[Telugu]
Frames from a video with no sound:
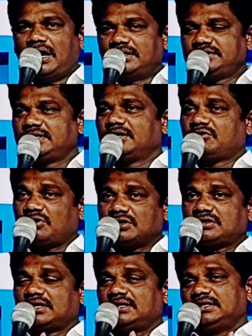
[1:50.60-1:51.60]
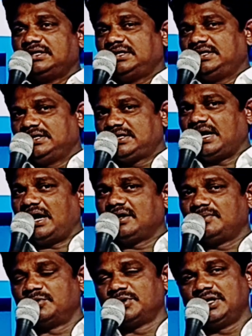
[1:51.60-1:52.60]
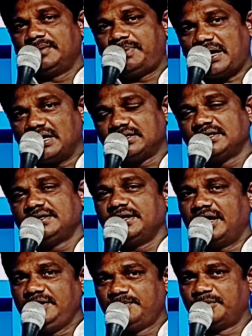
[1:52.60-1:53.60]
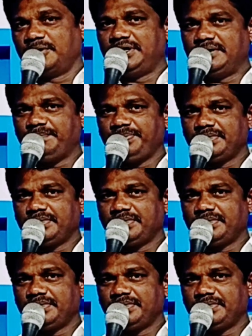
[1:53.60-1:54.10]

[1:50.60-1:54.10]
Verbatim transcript: అసలు క్రొత్తది రాకముందే పాతది అయిపోయి